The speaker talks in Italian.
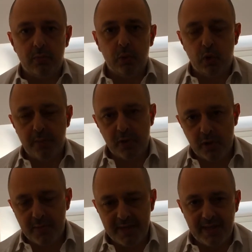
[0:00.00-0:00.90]
molto spesso
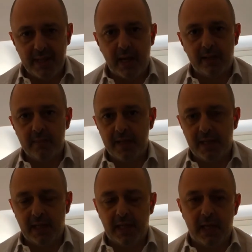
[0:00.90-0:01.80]
dimenticate
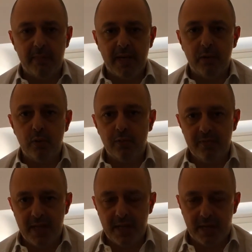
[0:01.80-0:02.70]
perché la Calabria non
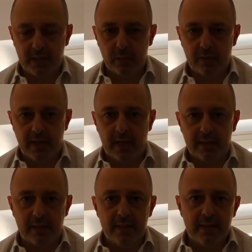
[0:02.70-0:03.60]
viene
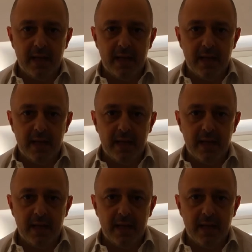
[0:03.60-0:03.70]
raccontata